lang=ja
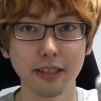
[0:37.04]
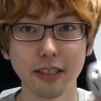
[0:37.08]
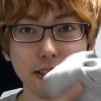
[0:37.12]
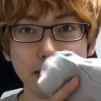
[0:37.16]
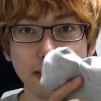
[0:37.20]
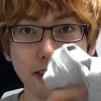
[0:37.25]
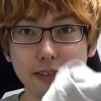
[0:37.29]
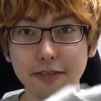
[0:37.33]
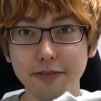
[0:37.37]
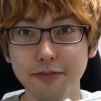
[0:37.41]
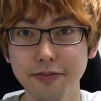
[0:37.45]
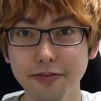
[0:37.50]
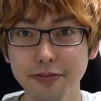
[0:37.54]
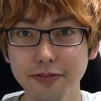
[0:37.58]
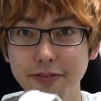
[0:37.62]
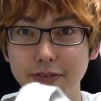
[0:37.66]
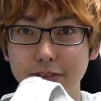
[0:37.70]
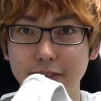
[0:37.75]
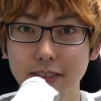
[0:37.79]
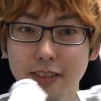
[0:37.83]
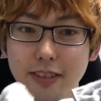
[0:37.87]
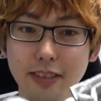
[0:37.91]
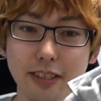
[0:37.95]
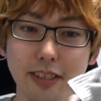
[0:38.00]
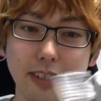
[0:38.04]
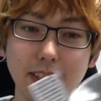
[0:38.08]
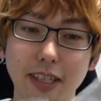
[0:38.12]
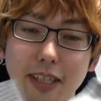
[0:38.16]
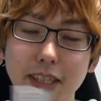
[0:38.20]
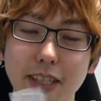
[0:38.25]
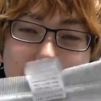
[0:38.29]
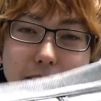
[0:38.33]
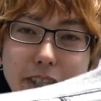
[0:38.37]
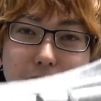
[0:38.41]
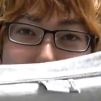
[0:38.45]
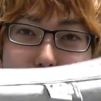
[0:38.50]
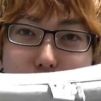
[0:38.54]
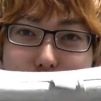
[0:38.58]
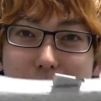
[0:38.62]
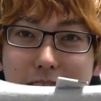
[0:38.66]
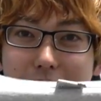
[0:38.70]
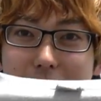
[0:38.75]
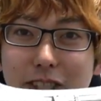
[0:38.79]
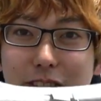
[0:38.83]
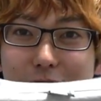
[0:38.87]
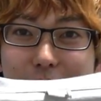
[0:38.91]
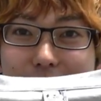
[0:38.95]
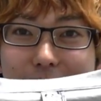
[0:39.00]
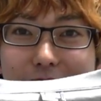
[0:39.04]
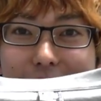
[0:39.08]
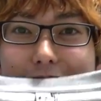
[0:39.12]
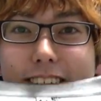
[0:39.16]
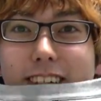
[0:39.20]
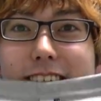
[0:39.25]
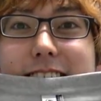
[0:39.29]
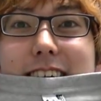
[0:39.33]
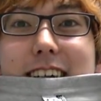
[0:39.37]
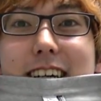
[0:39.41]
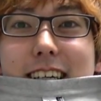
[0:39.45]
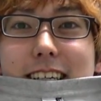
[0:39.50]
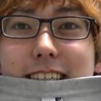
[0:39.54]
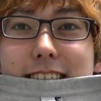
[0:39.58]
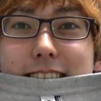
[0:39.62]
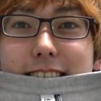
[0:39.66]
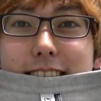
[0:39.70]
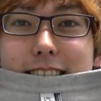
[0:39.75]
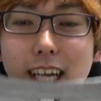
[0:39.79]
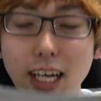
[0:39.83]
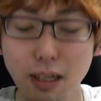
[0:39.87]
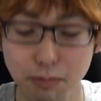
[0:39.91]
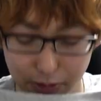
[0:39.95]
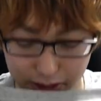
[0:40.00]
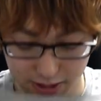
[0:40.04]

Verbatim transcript: じゃじゃん、色が一緒、チャ